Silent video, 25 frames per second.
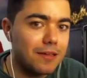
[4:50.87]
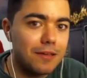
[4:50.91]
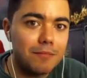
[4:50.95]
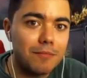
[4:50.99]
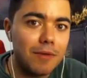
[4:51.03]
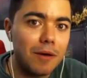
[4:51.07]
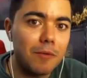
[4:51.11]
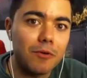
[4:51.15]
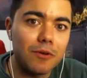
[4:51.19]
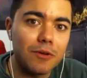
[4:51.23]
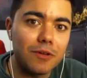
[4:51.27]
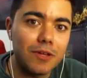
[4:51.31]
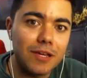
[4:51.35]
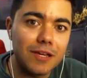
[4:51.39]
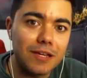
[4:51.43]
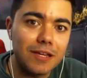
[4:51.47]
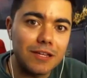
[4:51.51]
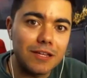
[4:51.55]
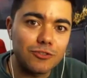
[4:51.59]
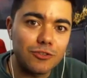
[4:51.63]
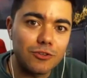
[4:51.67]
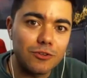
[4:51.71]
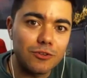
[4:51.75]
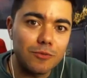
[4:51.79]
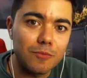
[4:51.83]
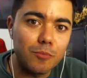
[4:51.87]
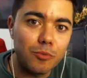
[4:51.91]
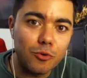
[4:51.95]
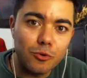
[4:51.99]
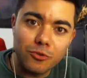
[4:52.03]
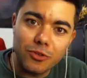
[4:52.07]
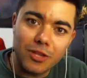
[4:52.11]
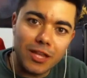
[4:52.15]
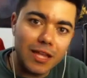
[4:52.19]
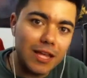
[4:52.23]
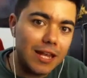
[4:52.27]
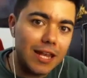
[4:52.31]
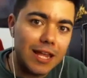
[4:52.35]
vamos, eh, son
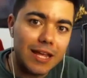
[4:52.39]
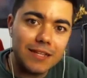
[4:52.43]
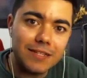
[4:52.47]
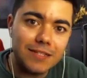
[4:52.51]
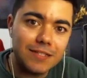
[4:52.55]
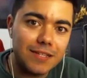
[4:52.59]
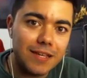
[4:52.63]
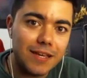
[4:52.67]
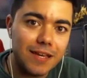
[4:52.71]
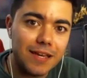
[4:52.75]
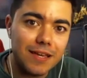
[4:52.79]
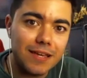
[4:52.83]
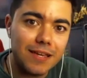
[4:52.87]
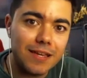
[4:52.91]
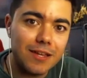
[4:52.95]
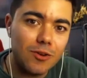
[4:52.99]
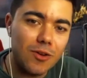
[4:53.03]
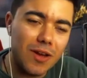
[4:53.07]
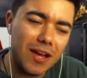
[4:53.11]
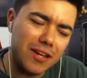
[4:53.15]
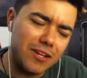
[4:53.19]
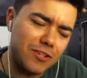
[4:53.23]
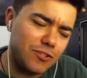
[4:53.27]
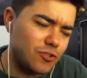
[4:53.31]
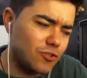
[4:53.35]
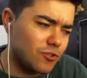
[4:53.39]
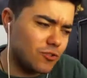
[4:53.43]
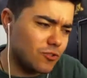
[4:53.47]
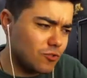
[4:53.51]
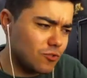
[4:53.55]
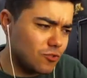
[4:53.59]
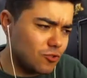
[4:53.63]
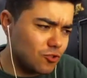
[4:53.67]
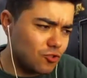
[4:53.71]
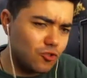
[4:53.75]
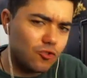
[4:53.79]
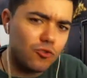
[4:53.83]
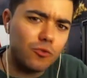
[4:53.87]
punta de lanza y lo han hecho
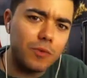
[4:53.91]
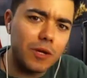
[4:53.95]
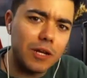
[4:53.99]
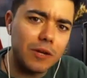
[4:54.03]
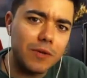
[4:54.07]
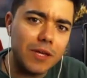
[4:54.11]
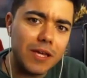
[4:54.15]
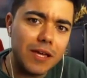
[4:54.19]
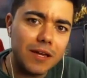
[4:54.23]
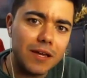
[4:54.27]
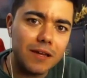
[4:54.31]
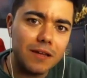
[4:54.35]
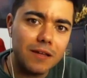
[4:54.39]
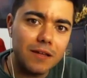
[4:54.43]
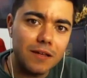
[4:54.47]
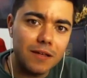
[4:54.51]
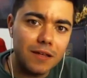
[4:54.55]
súper bien